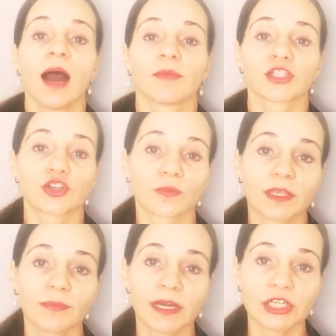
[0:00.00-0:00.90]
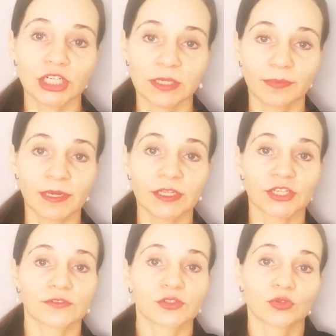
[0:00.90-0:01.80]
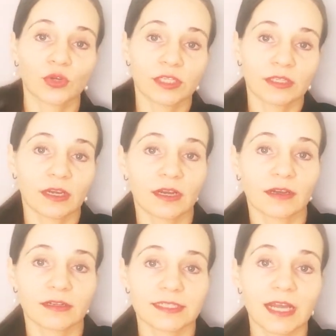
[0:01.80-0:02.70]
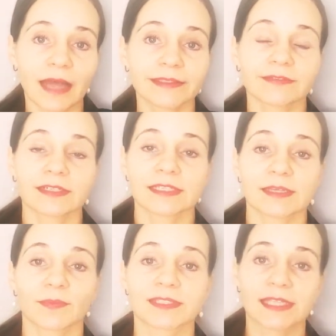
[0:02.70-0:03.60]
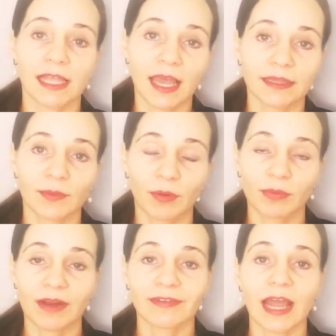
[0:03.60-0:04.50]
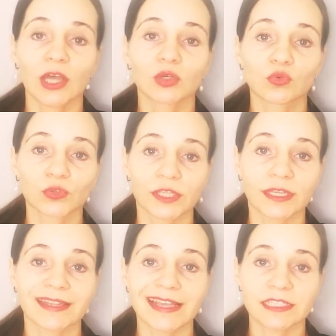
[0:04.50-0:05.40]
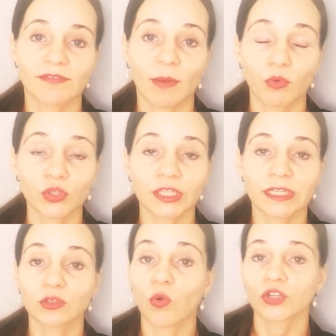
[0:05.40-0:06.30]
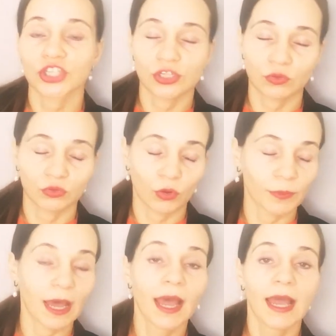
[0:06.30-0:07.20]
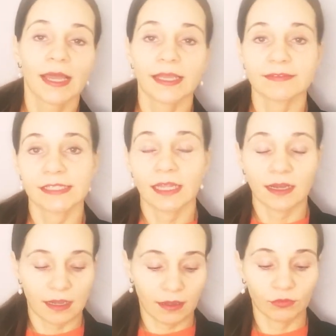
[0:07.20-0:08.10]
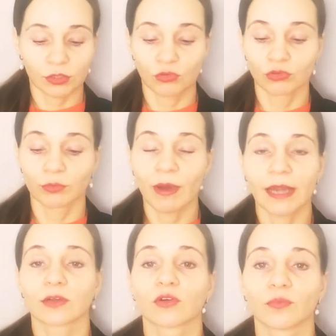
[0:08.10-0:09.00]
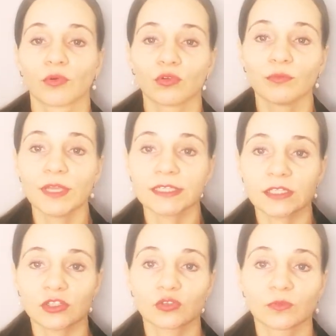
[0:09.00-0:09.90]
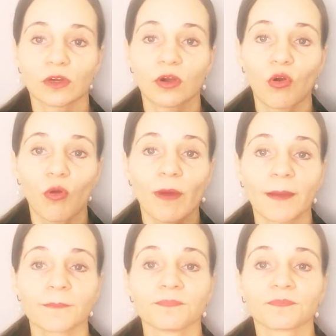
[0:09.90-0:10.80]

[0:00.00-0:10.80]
причем небольшие плечи, все это э, скатывается постоянно постоянно поправляю, руки не свободные, это очень неудобно. Я взяла а, вот такую вот маленькую полумесяц, сумка Хоба,